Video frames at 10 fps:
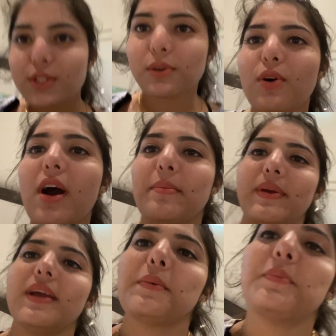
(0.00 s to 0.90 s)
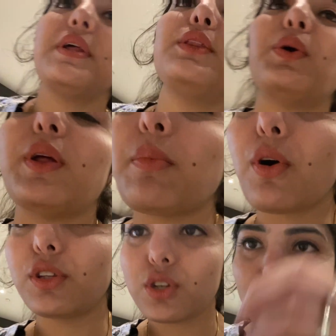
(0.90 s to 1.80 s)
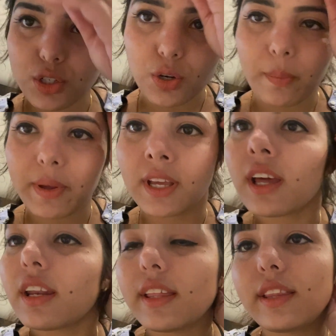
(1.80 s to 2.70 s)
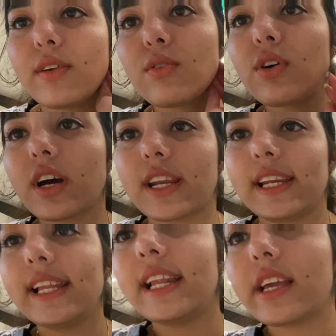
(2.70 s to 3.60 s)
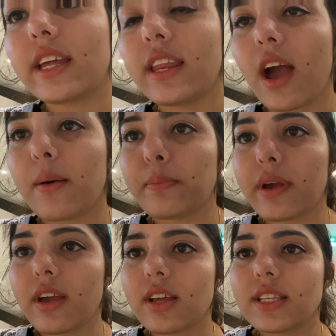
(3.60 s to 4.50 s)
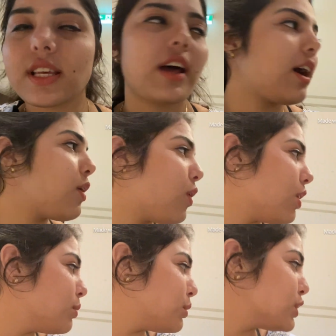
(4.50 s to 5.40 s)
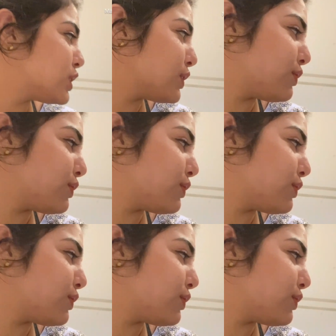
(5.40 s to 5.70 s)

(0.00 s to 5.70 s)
सो अभी हमने थोड़ी बहुत जो शॉपिंग करनी थी वो कर ली लेकिन यहाँ पे सारा ऑलमोस्ट